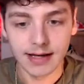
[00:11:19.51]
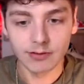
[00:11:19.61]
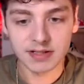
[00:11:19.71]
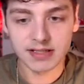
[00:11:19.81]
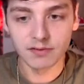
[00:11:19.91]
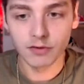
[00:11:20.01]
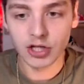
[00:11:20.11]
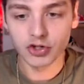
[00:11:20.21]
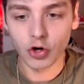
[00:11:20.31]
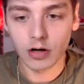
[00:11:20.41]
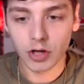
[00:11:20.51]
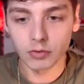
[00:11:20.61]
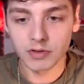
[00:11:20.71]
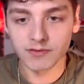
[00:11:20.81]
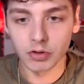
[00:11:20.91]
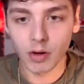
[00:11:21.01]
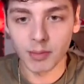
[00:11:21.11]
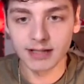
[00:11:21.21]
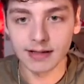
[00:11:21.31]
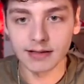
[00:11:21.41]
Edwards in fuori gioco. Allora lui si va
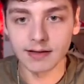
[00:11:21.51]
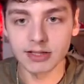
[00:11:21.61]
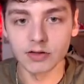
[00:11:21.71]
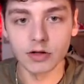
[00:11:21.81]
nuovamente da David